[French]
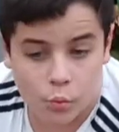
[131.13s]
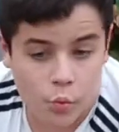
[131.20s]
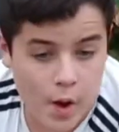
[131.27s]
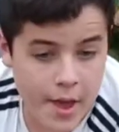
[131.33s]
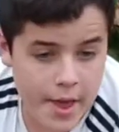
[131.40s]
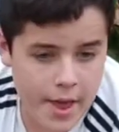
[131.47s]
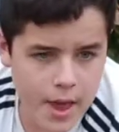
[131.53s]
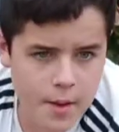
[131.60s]

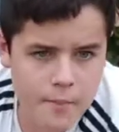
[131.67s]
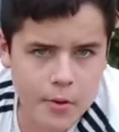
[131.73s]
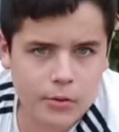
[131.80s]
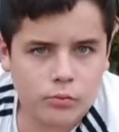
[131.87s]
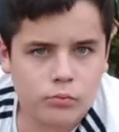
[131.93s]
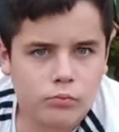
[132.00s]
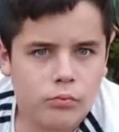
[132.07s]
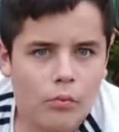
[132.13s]
Ouais, bah,
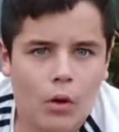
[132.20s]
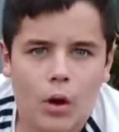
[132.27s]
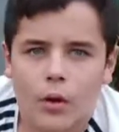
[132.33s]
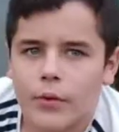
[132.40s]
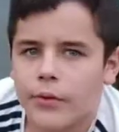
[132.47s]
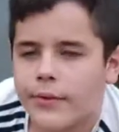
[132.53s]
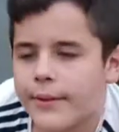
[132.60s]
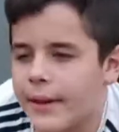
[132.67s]

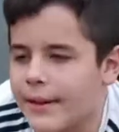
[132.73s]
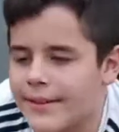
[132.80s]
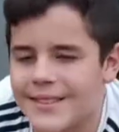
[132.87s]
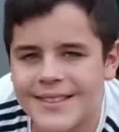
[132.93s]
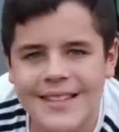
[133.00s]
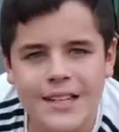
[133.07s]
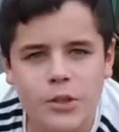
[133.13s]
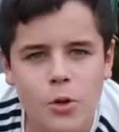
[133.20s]
c'est un
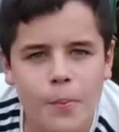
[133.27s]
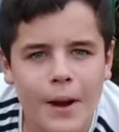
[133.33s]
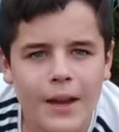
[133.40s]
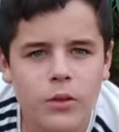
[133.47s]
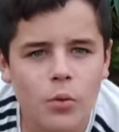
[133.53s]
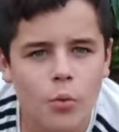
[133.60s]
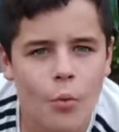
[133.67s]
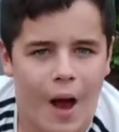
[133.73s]
style de
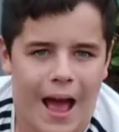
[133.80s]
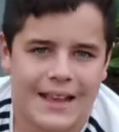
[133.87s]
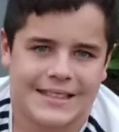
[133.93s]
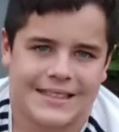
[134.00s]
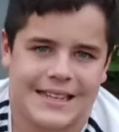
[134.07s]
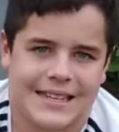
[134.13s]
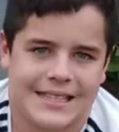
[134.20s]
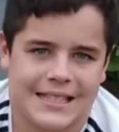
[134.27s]
prénom, quoi.
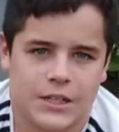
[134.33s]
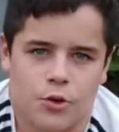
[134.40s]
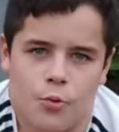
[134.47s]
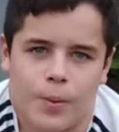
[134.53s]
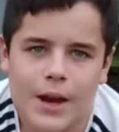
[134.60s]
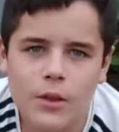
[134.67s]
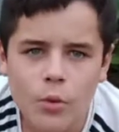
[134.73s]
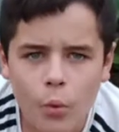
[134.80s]
C'est un style de
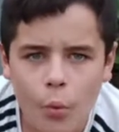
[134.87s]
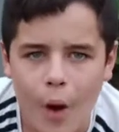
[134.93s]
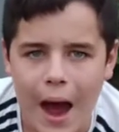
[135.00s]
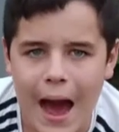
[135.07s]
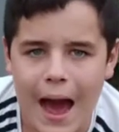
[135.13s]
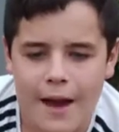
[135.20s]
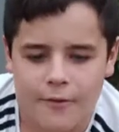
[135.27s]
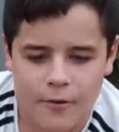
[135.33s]
prénom, quoi.
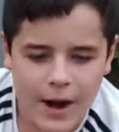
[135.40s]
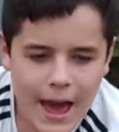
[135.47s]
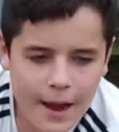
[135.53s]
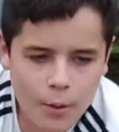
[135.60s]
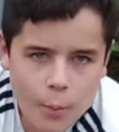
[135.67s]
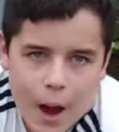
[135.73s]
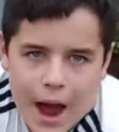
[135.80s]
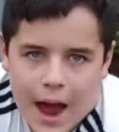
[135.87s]
Ah, voilà,
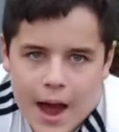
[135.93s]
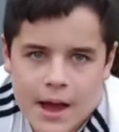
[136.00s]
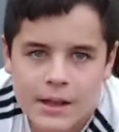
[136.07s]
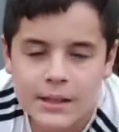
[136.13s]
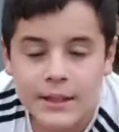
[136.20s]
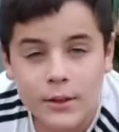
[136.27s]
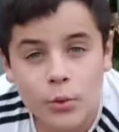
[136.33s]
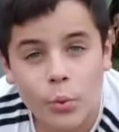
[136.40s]
quoi.
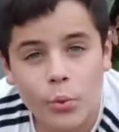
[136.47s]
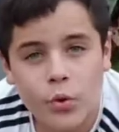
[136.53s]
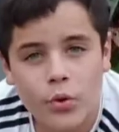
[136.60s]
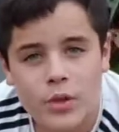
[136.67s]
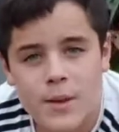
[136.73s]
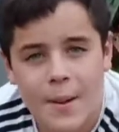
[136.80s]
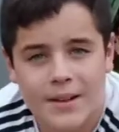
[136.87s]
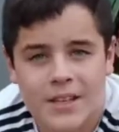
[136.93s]
Donc, euh,
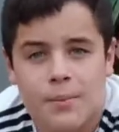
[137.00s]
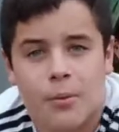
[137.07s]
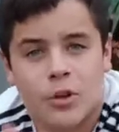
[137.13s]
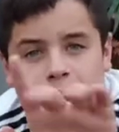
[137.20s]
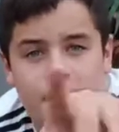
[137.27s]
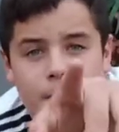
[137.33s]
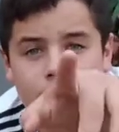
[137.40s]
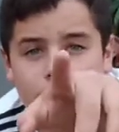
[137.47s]
c'est parti,
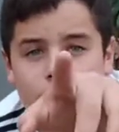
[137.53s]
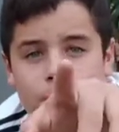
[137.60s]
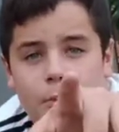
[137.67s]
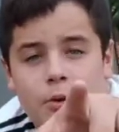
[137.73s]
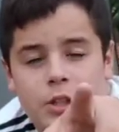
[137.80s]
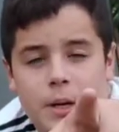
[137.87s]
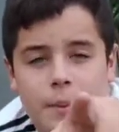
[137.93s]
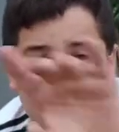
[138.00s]
prochain prénom,
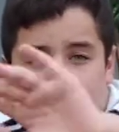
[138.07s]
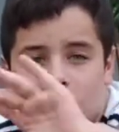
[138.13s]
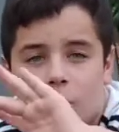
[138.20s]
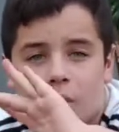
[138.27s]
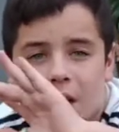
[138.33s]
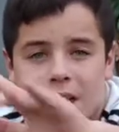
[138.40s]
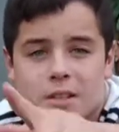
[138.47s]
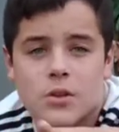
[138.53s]
prochain
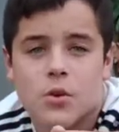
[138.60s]
prénom, let's